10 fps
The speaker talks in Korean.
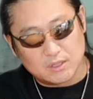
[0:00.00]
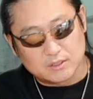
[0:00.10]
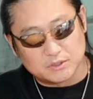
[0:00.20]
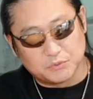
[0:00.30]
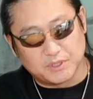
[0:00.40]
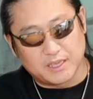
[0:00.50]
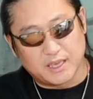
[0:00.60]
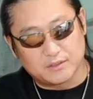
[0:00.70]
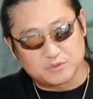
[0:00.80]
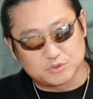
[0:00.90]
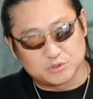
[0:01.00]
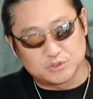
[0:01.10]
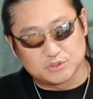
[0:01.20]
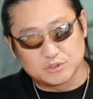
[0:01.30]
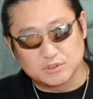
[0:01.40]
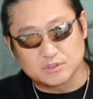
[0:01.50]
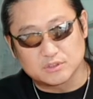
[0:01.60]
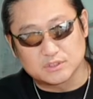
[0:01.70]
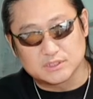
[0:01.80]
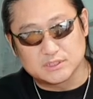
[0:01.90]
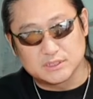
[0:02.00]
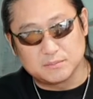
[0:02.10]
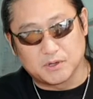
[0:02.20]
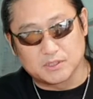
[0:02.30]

그 위에 주르륵 실버,